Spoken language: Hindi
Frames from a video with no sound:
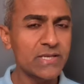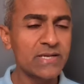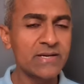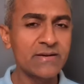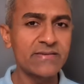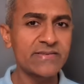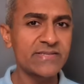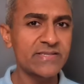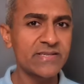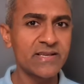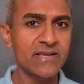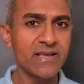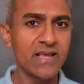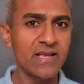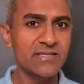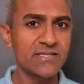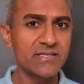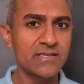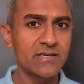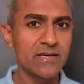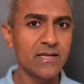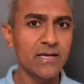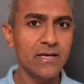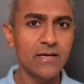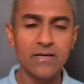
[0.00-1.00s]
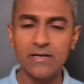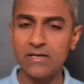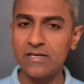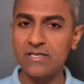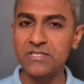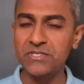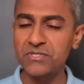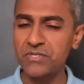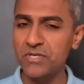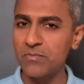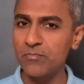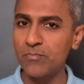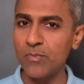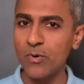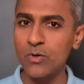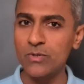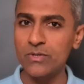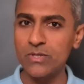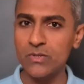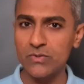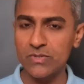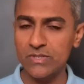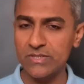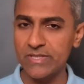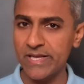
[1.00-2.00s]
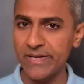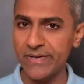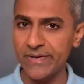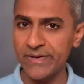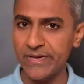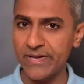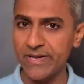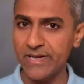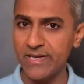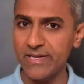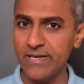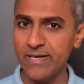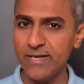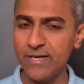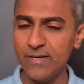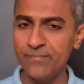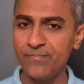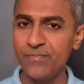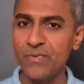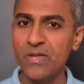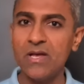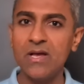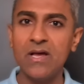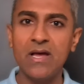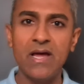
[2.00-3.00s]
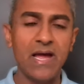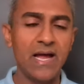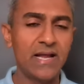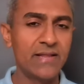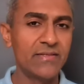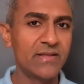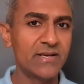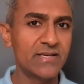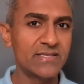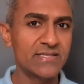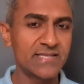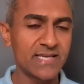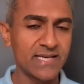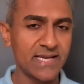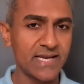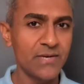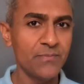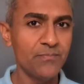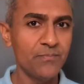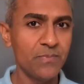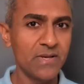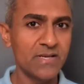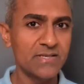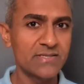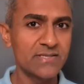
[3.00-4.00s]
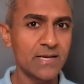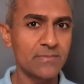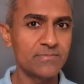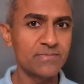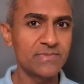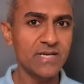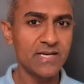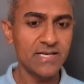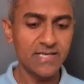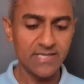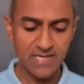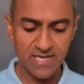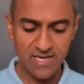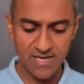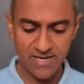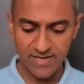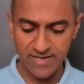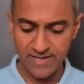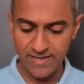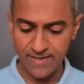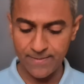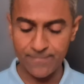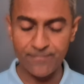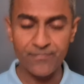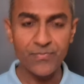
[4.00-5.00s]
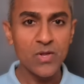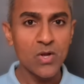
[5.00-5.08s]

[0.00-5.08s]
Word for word: इंटरेस्टिंग कैस्टल है हिस्ट्री बहुत है उधर देखने के लिए एंड सेकेंड प्लेस आप जाइए